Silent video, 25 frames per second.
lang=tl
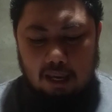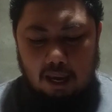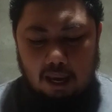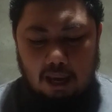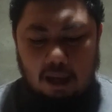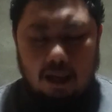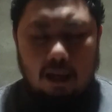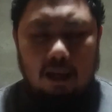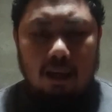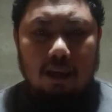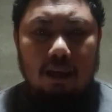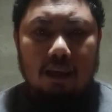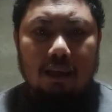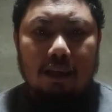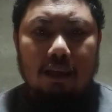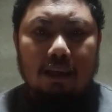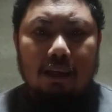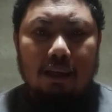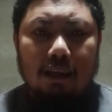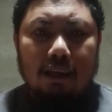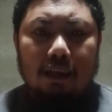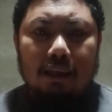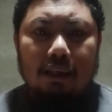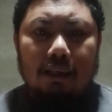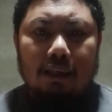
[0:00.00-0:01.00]
niya
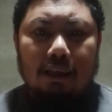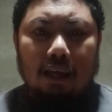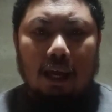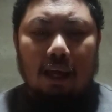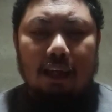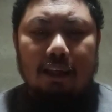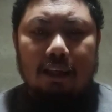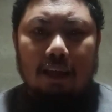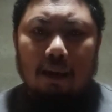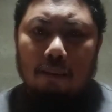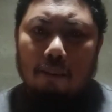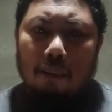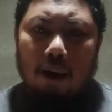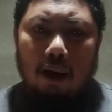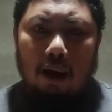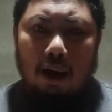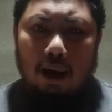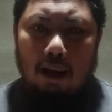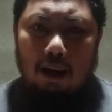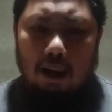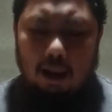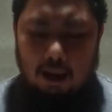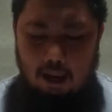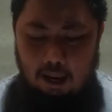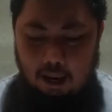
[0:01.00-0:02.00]
sa kanyang mga
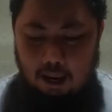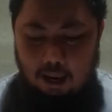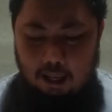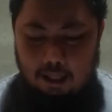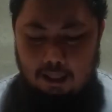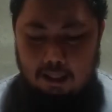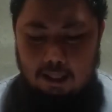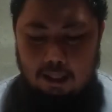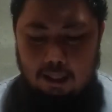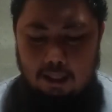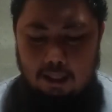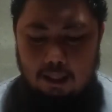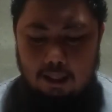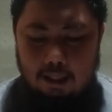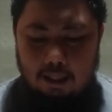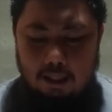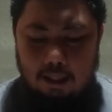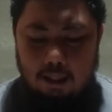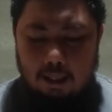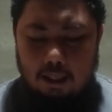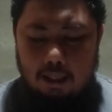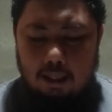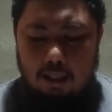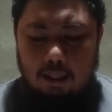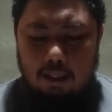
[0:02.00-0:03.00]
alagad
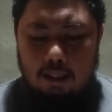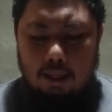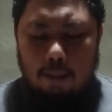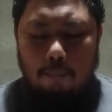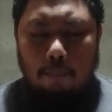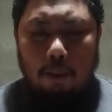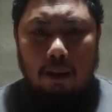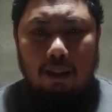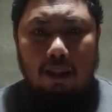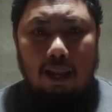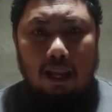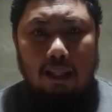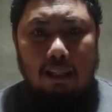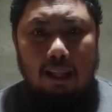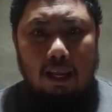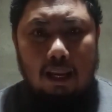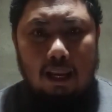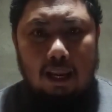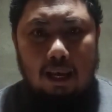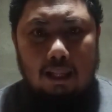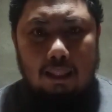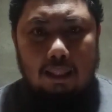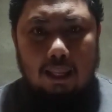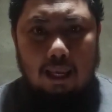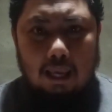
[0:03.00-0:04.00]
na
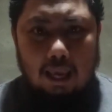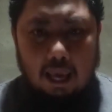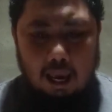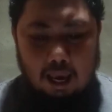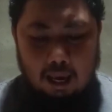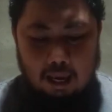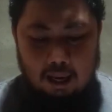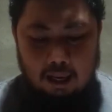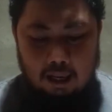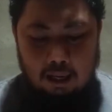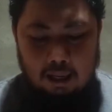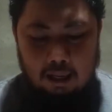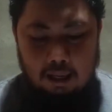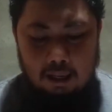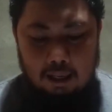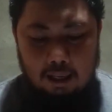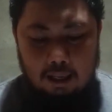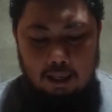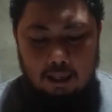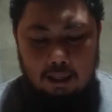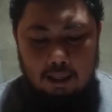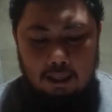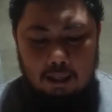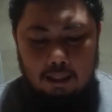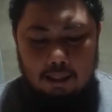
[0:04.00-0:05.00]
padadalhan niya
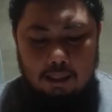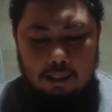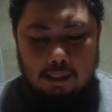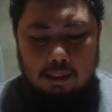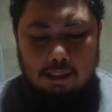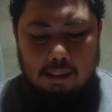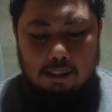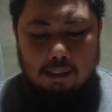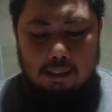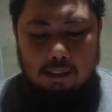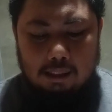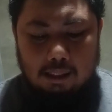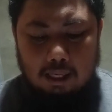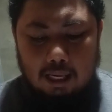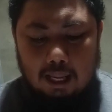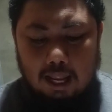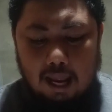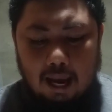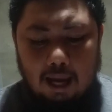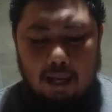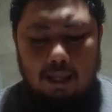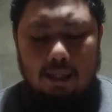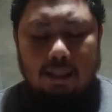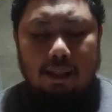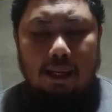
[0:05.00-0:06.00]

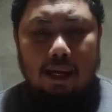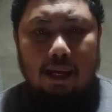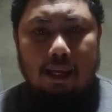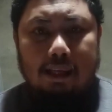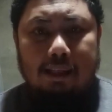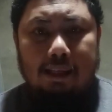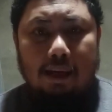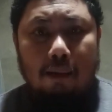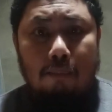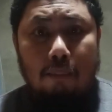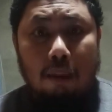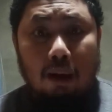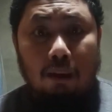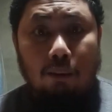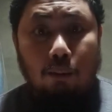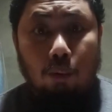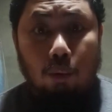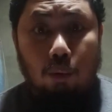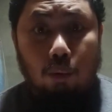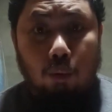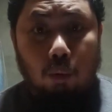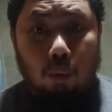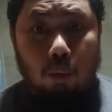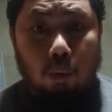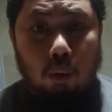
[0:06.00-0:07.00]
sila ng isang
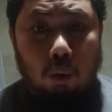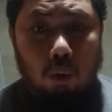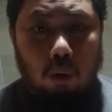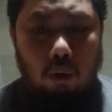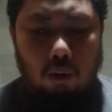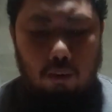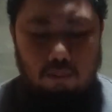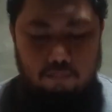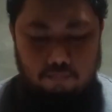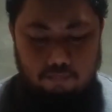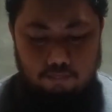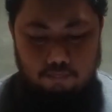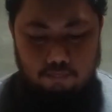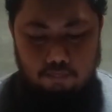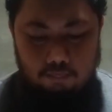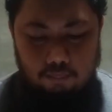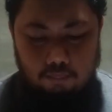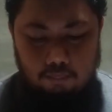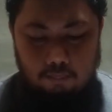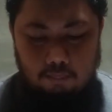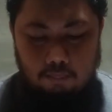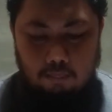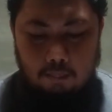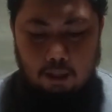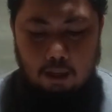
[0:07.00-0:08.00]
magtuturo
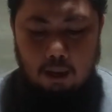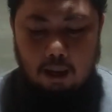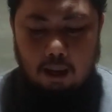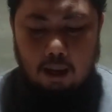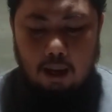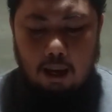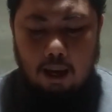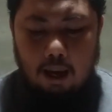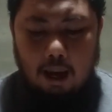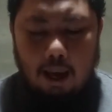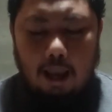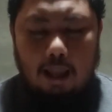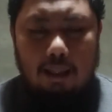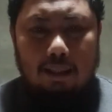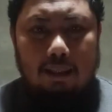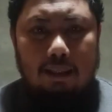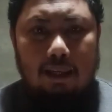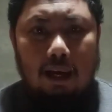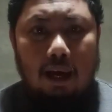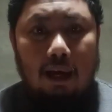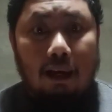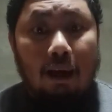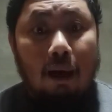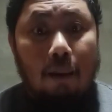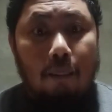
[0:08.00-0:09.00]
at
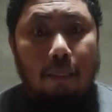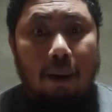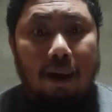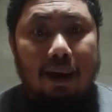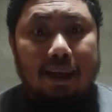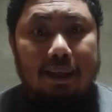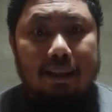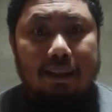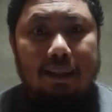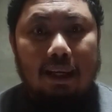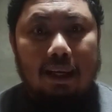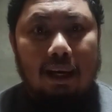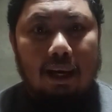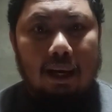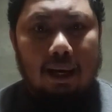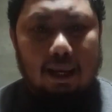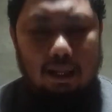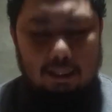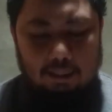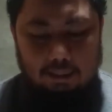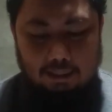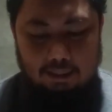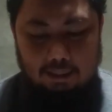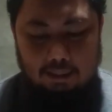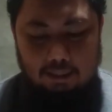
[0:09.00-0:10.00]
gagabay sa
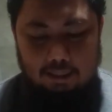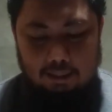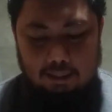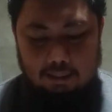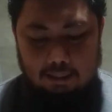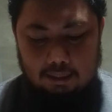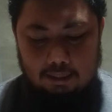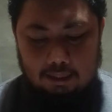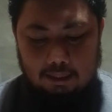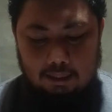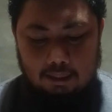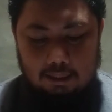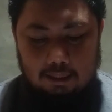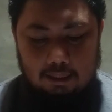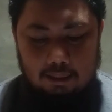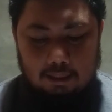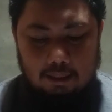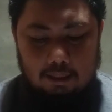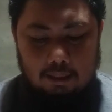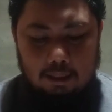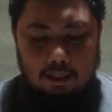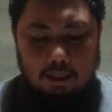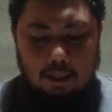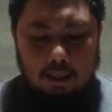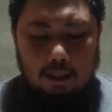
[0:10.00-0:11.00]
lahat
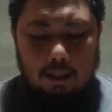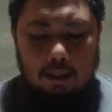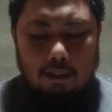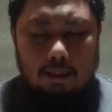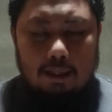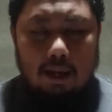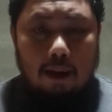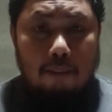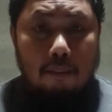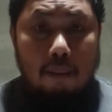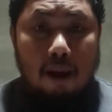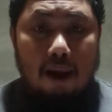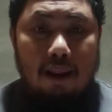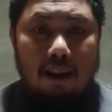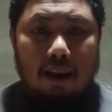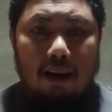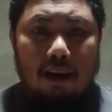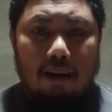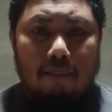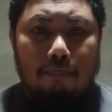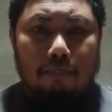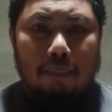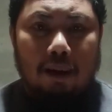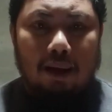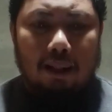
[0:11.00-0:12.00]
ng
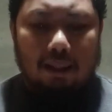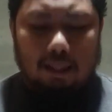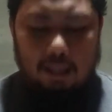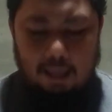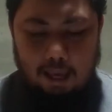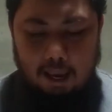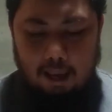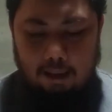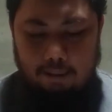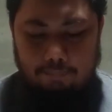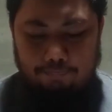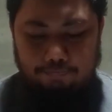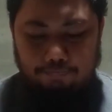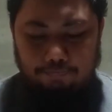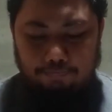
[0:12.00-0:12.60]
mananampalataya.